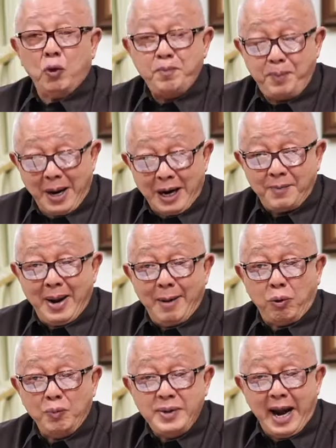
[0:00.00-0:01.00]
คุณเปิดมา
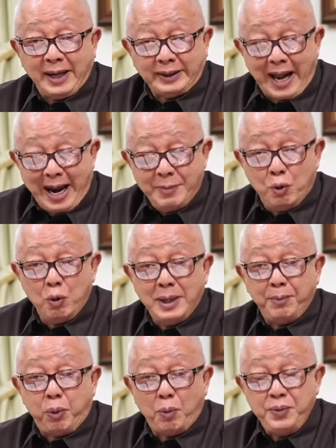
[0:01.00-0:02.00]
ผมอยากตายหมูเงิ
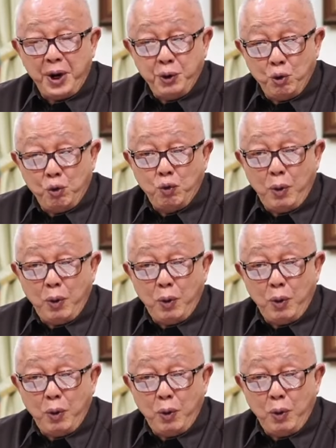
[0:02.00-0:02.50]
นผมจะดู